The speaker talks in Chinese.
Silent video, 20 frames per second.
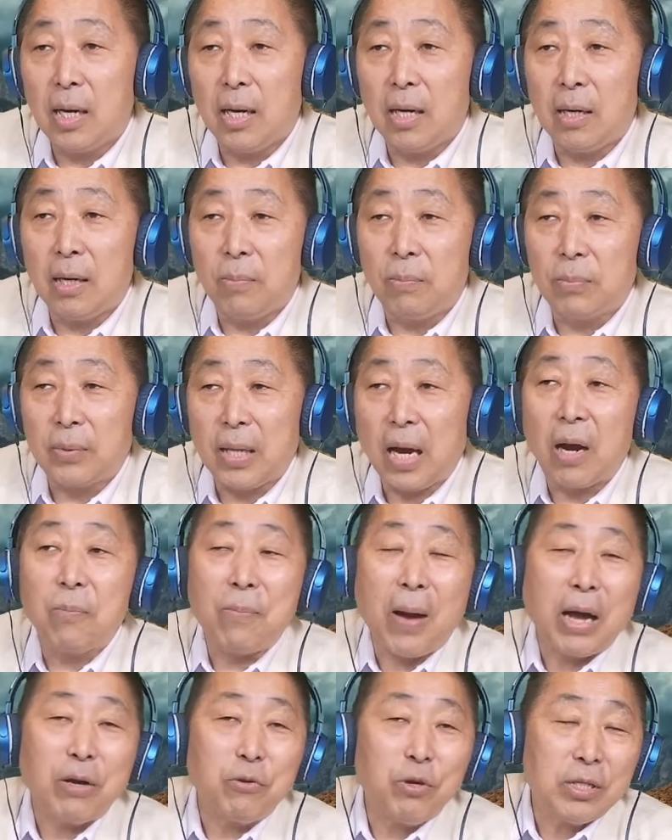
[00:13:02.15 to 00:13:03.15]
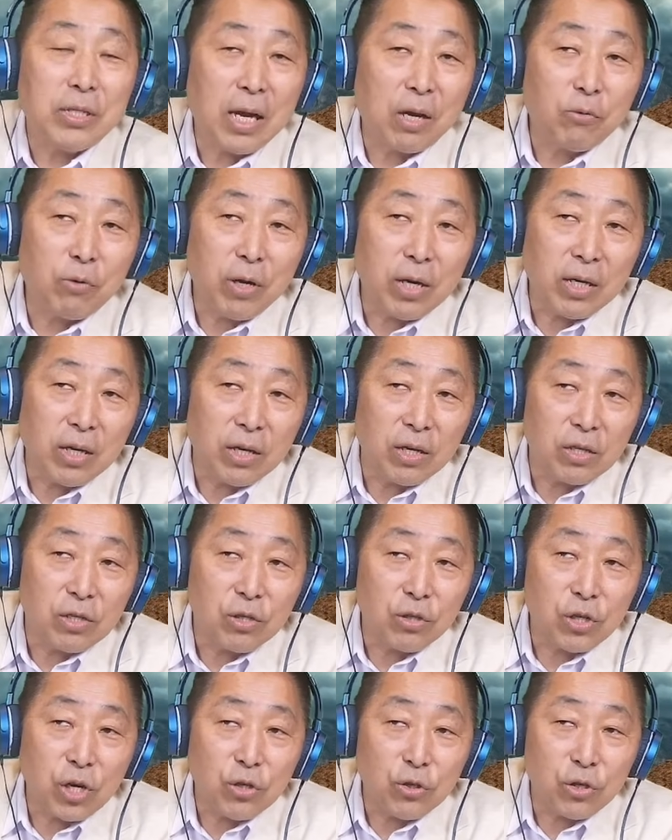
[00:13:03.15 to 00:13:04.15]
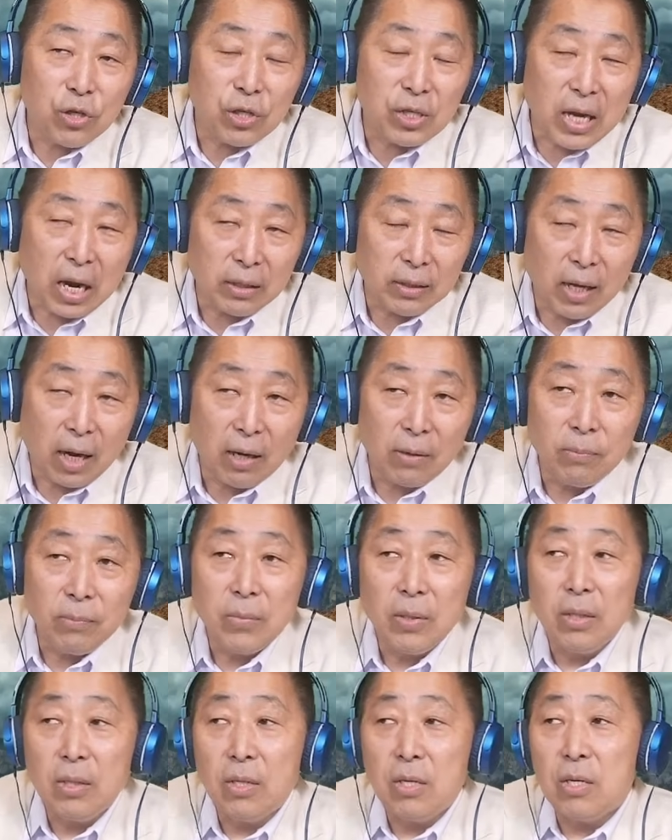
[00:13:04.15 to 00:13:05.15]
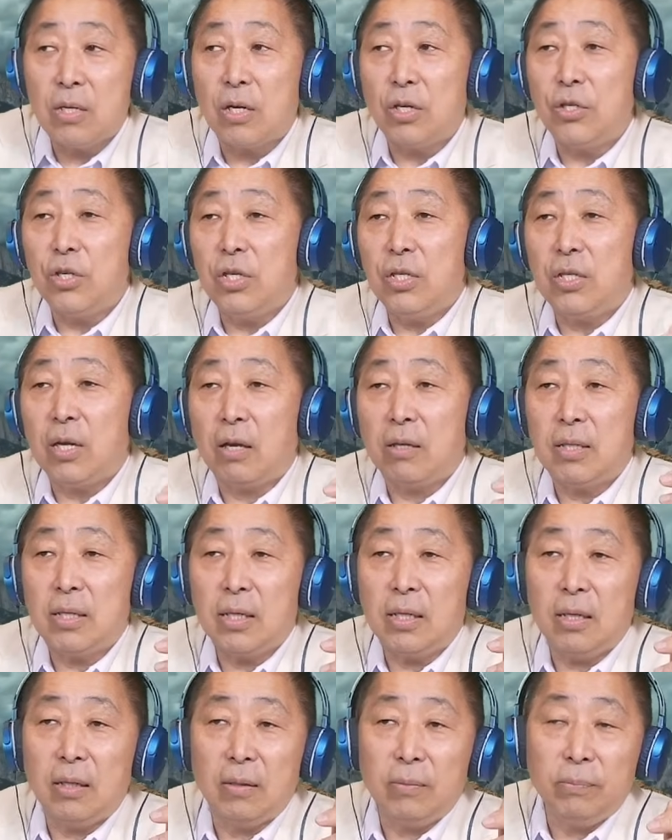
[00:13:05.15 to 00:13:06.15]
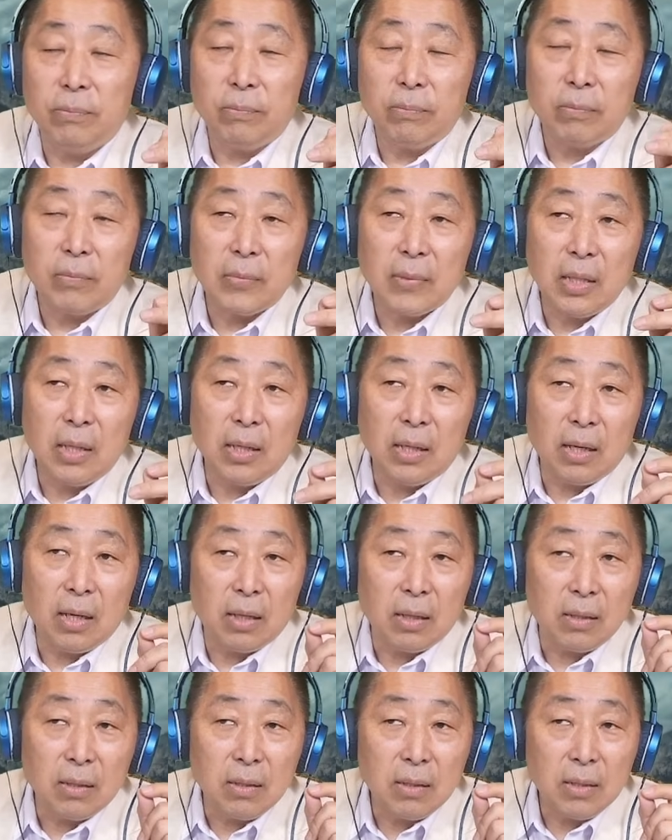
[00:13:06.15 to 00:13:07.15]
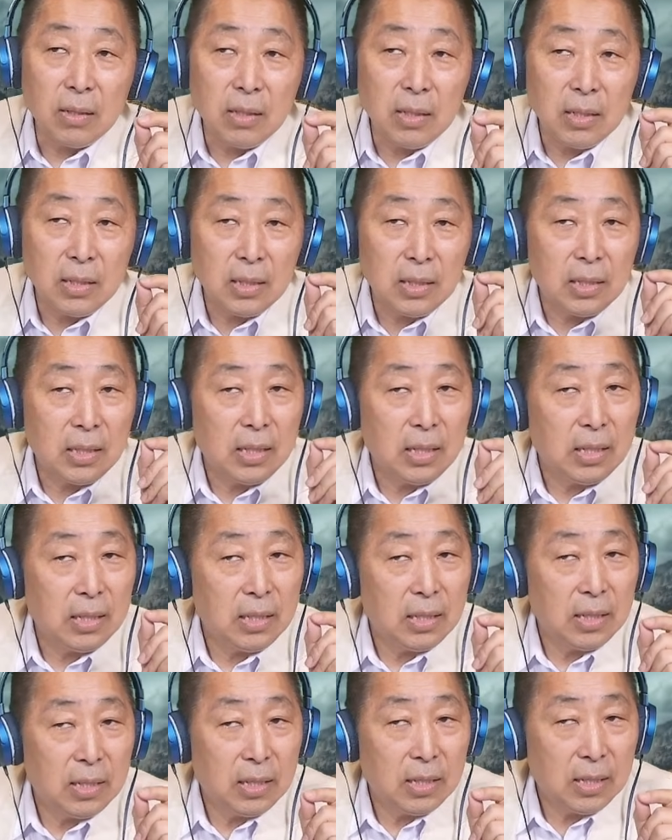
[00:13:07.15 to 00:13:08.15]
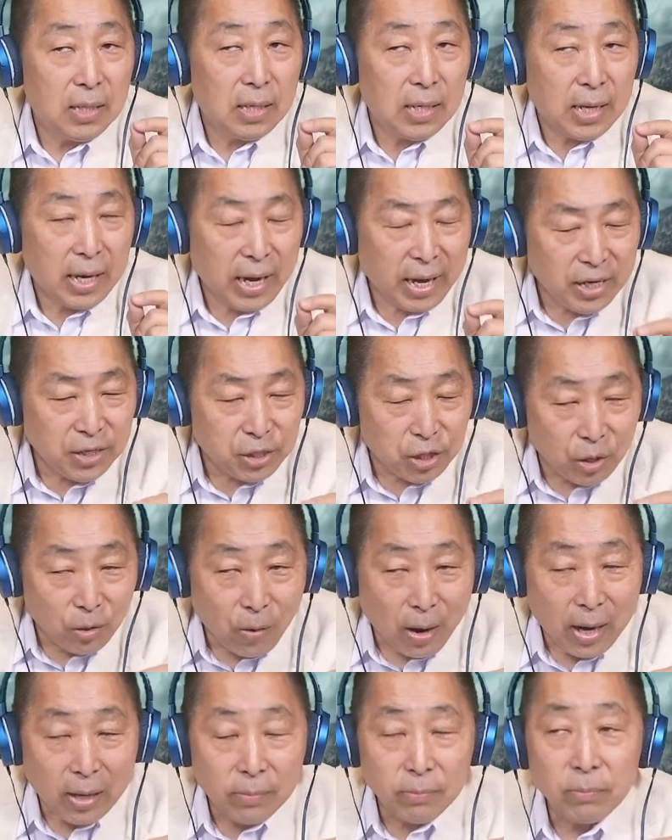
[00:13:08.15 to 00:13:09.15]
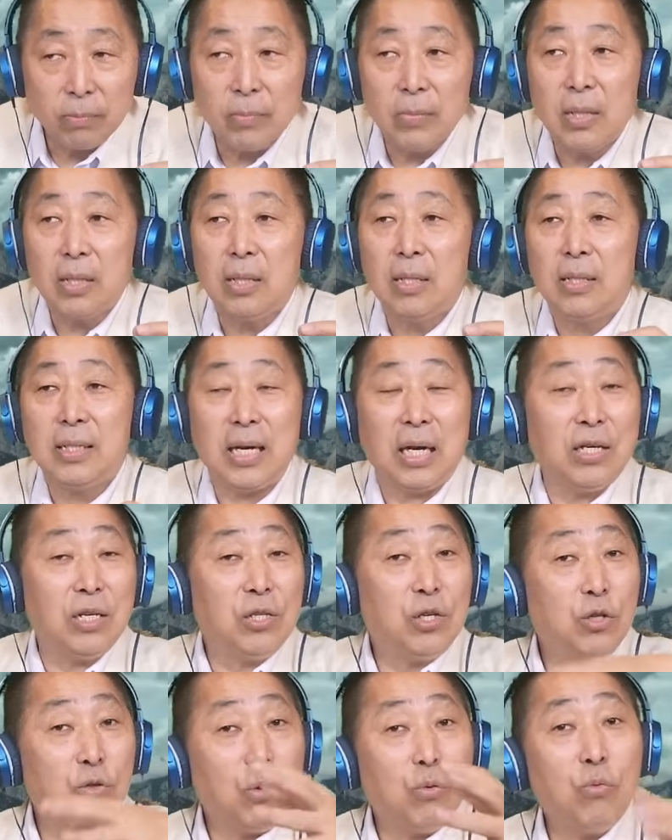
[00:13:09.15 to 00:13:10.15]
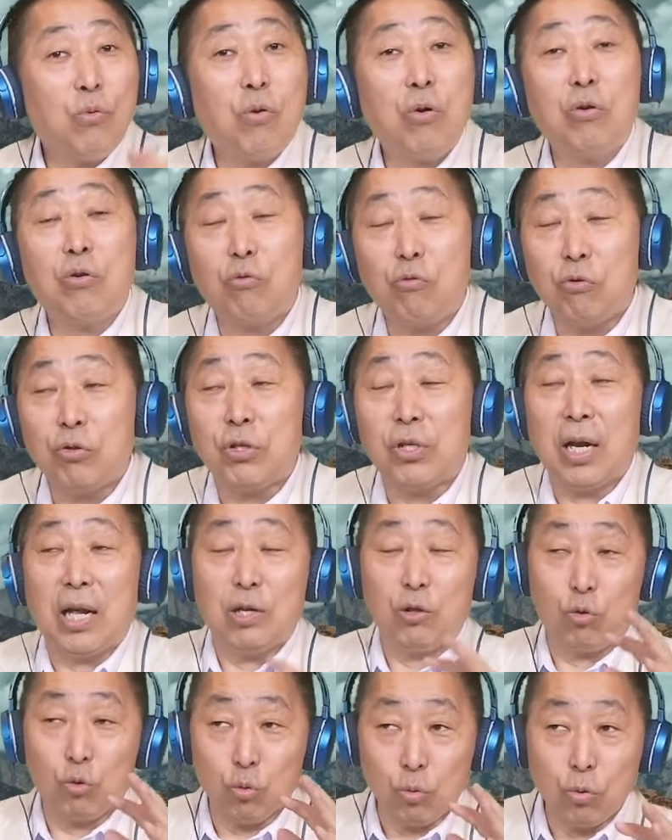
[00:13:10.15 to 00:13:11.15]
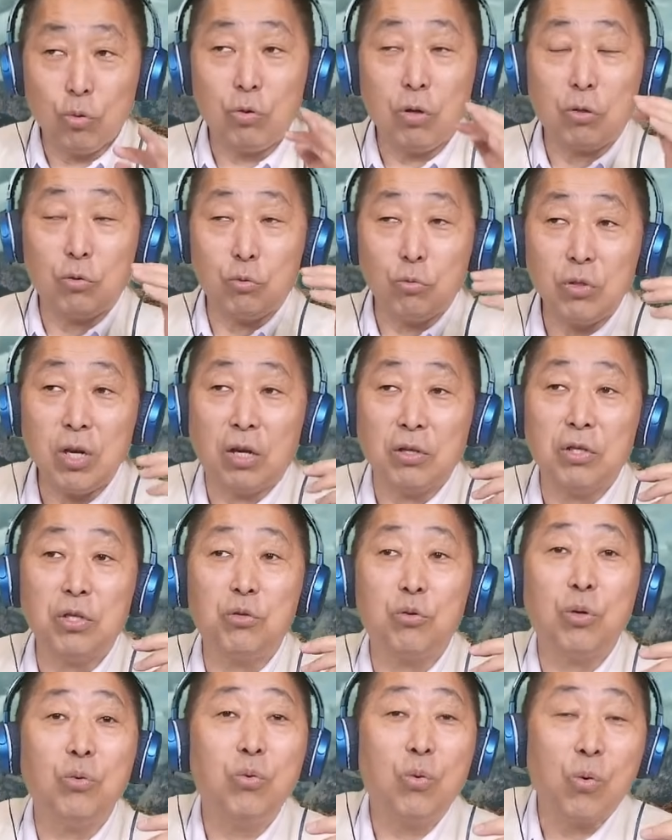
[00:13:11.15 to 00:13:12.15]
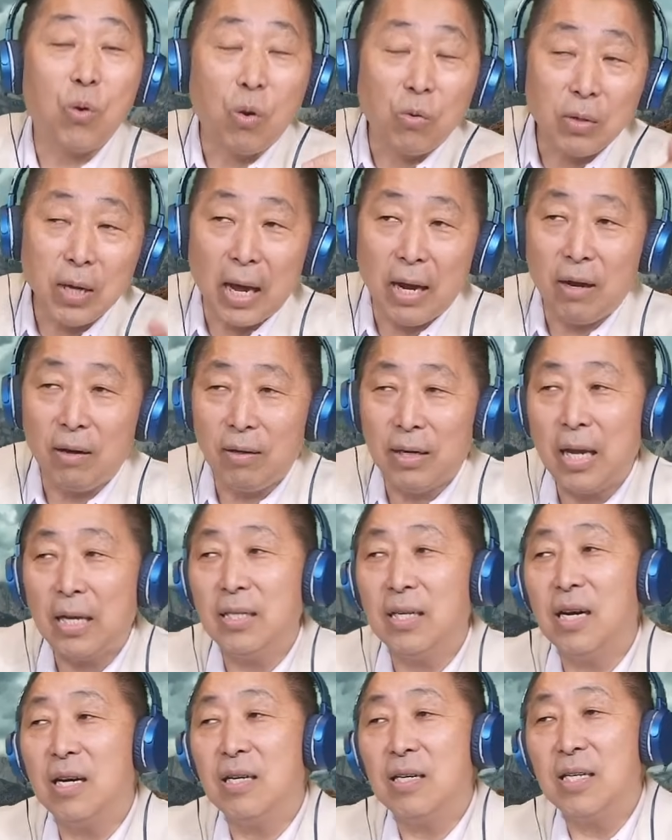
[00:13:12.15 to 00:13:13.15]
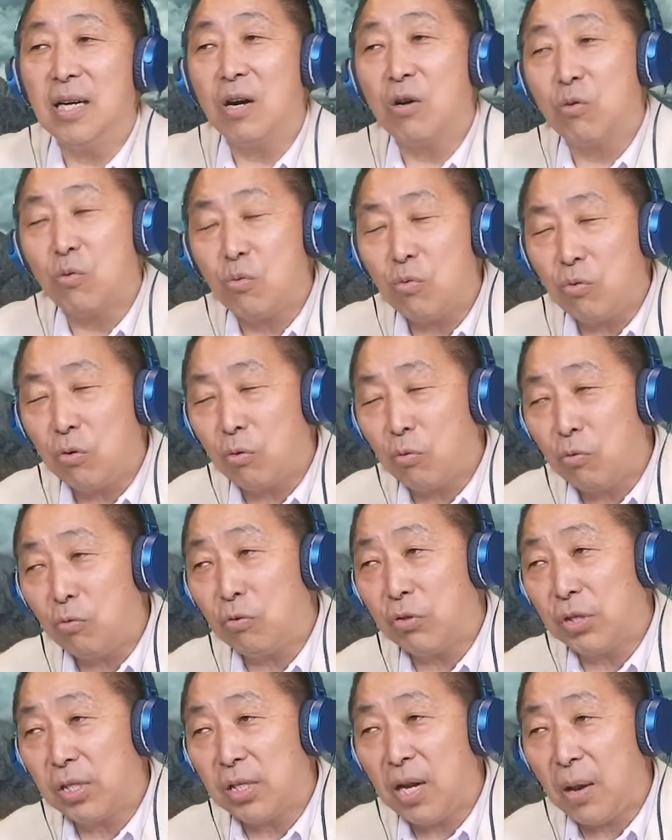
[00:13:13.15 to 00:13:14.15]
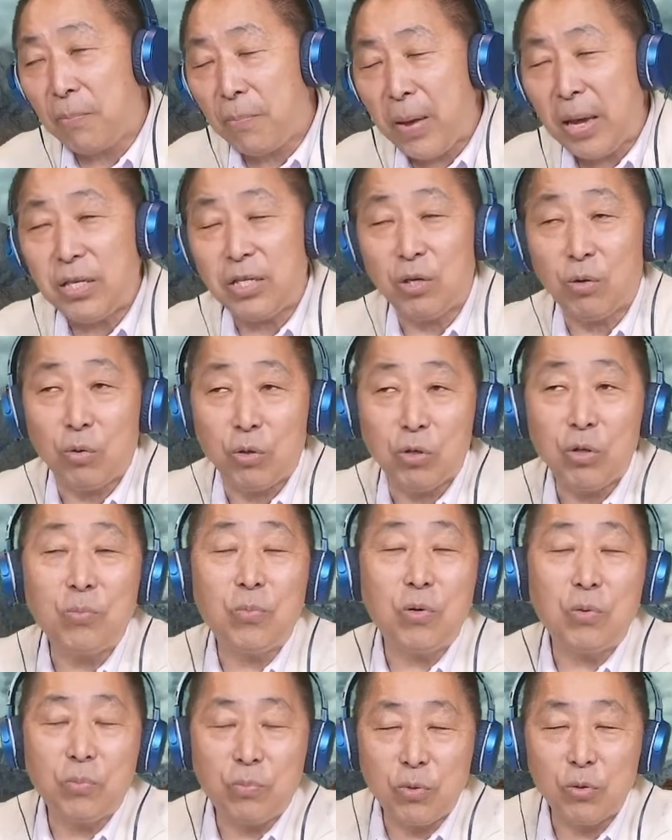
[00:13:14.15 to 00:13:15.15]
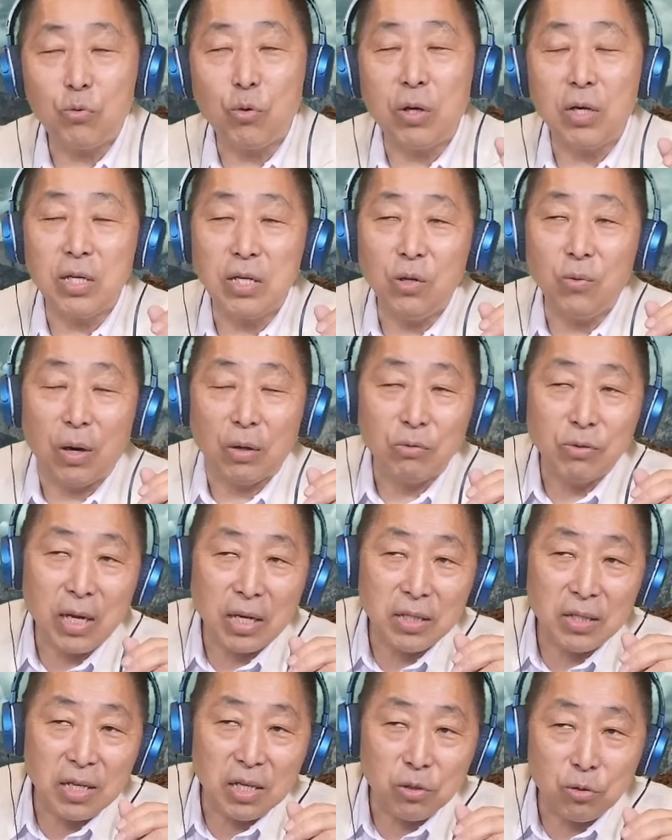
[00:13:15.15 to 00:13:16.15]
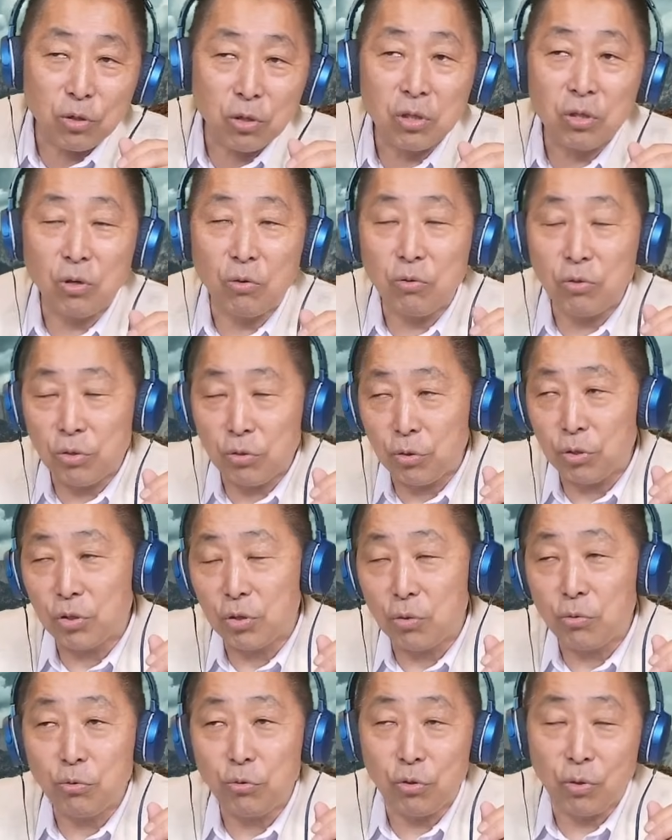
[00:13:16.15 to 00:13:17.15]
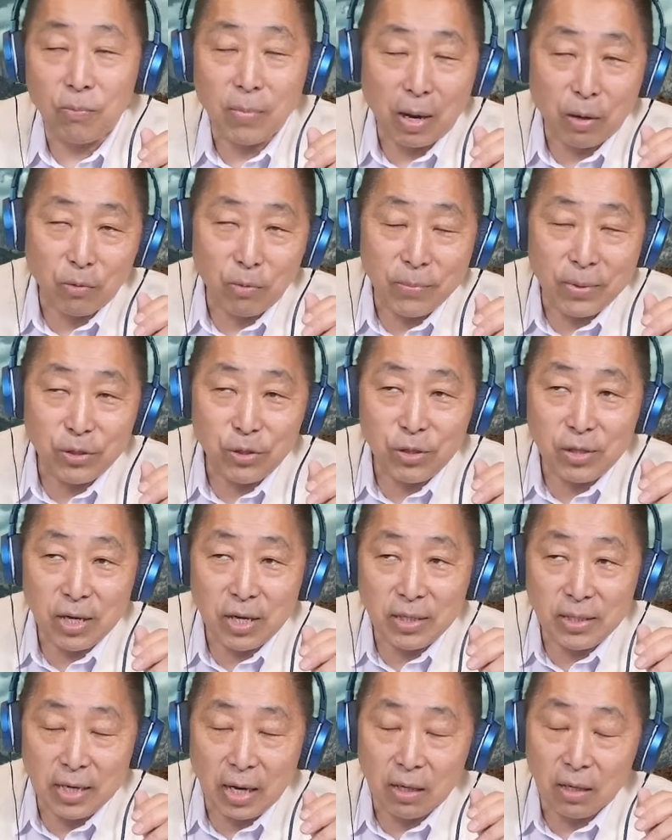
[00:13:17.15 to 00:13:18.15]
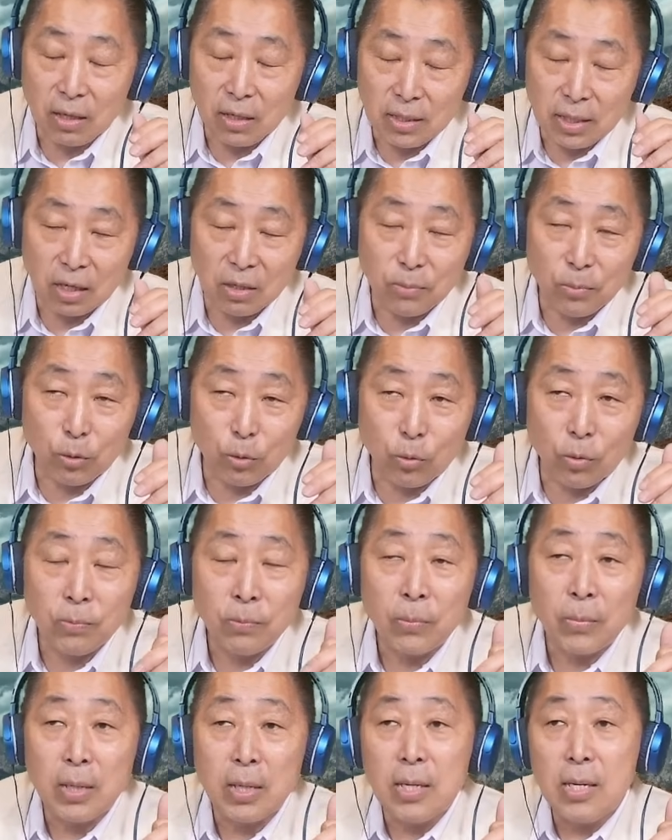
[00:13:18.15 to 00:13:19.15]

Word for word: 那大概八月才会呢正式上档。可是你知道这个呃黑神话？讲的是孙悟空的故事啊，主主主角是孙悟空了好，那那个那个故故事的背景我就不不说了，你网络上自己去搜去搜寻吧。我没时间讲讲那么多。